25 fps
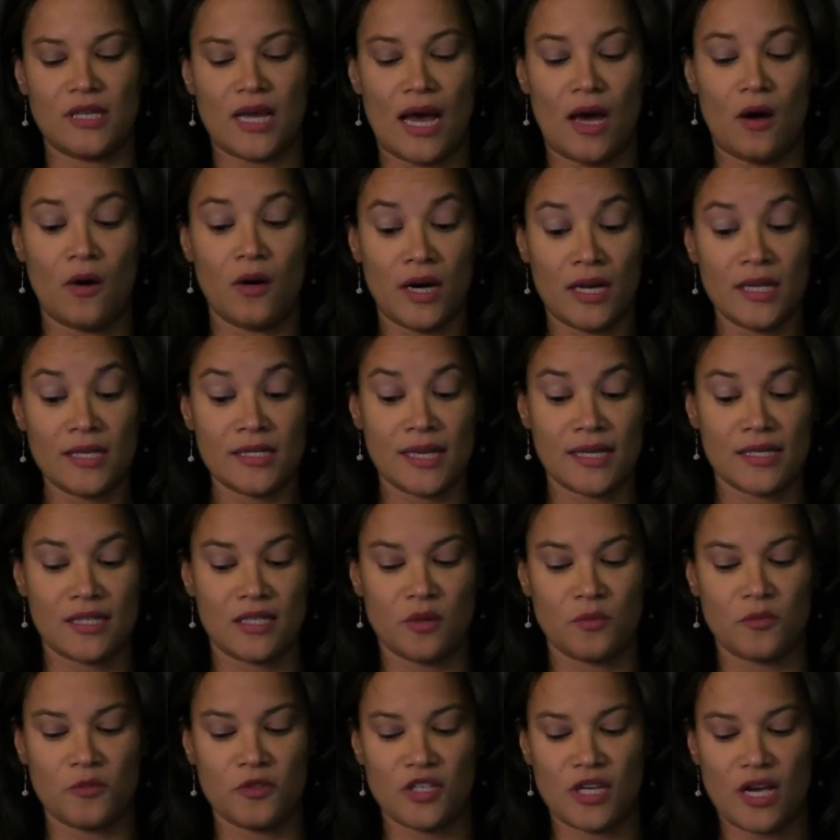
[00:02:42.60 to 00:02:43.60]
A
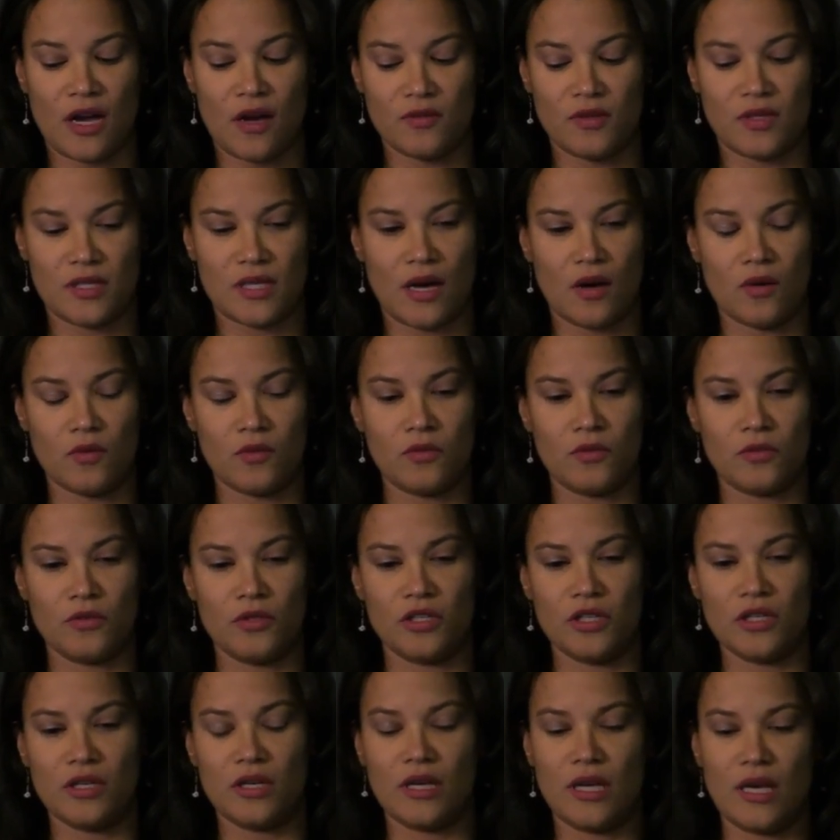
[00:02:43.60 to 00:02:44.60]
Organização Mundial de
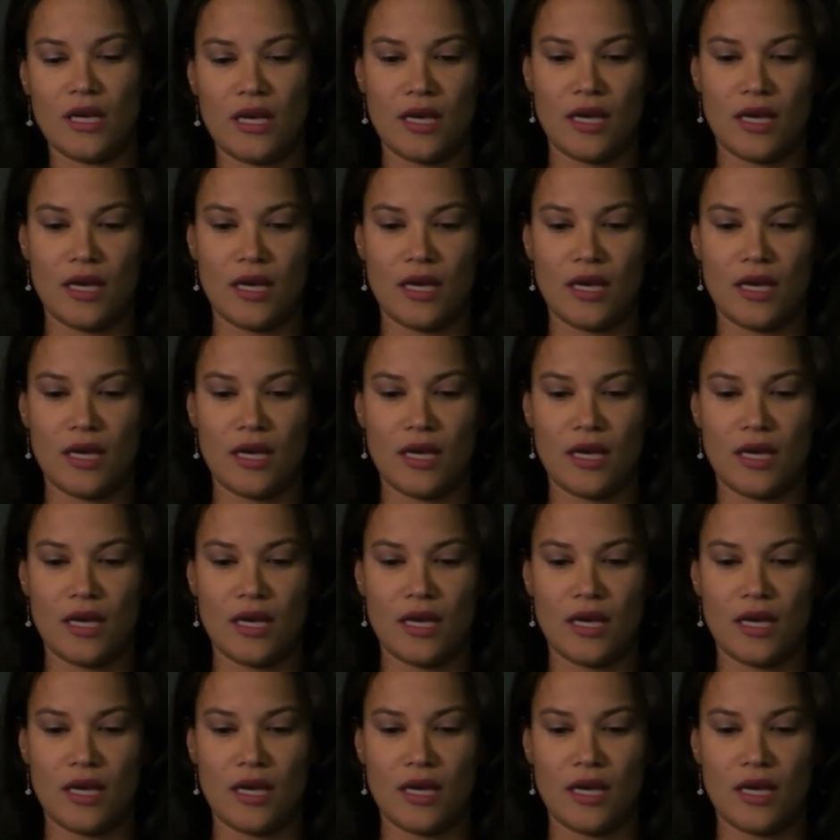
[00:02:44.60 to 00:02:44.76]
Saúde